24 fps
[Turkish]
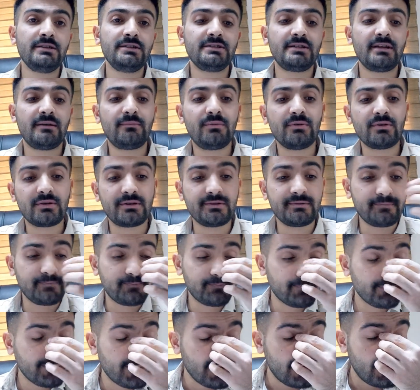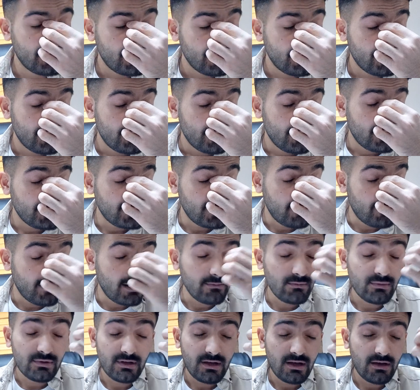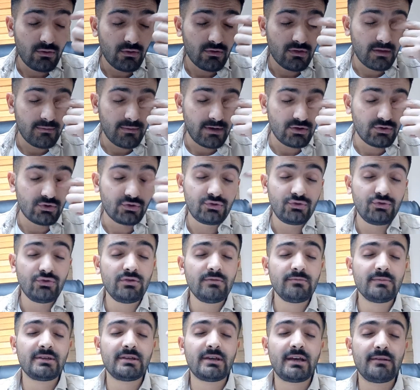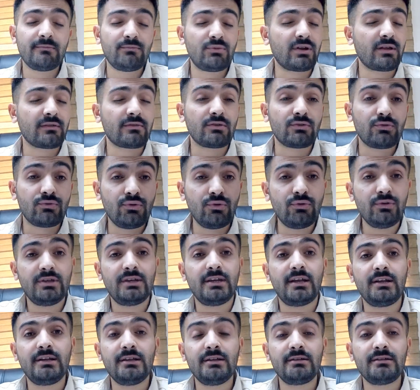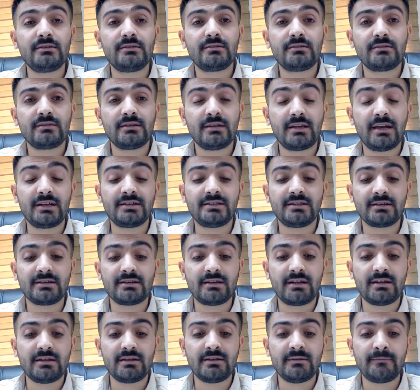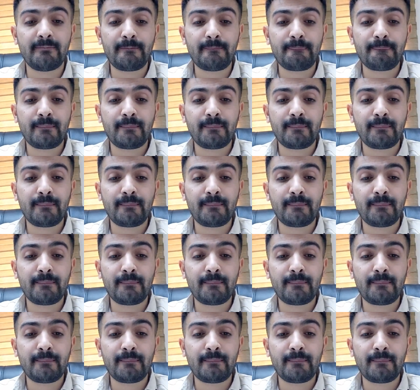İşte bakın işte ben burada o zaman düşünüyorum ki yani burası Türkiye'dir. Gerçekten hani,